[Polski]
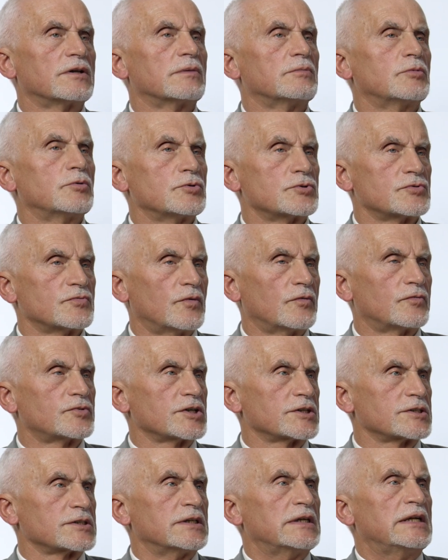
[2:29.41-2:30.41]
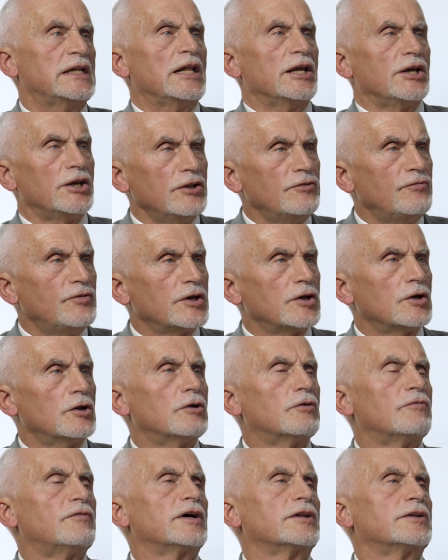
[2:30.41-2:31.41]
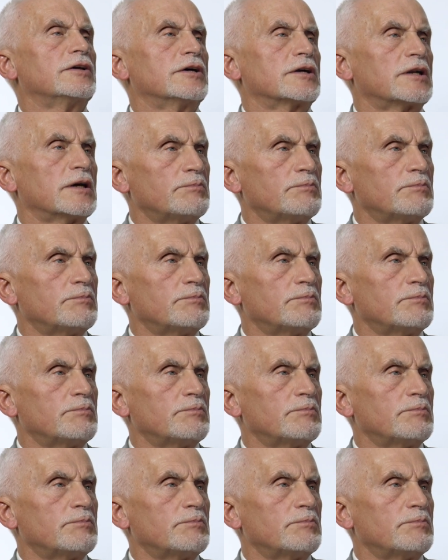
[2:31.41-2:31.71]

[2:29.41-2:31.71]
a był już wówczas inwigilowany,